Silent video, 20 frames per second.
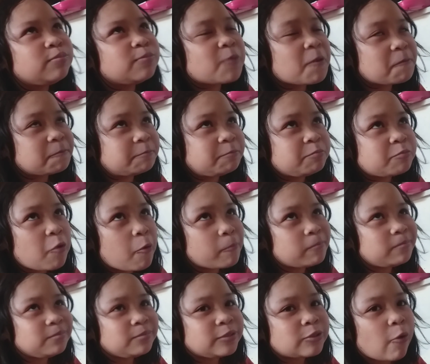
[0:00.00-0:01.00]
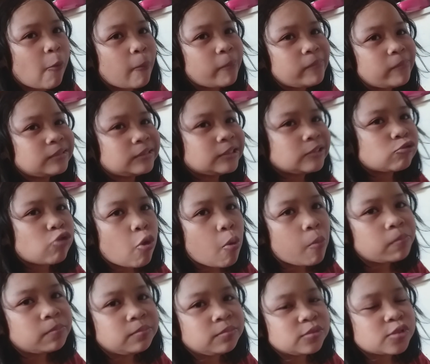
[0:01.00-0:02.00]
Sabi siya, usap siya, usap.
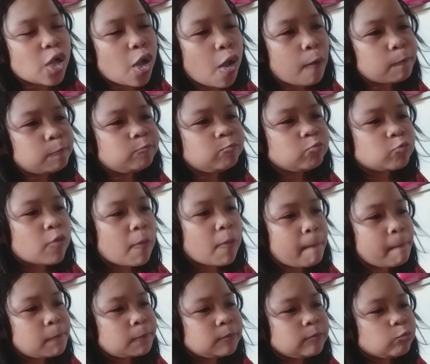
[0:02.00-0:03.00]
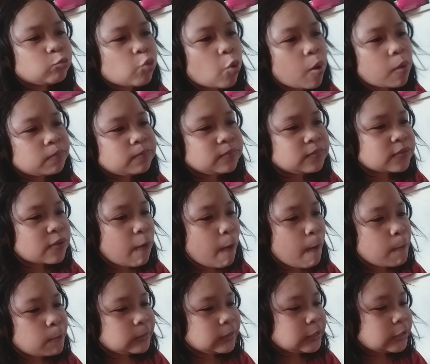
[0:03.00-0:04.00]
Entaw, kaluoy,
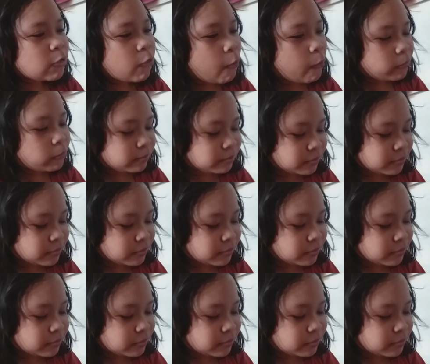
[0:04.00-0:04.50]
nguhag tangkong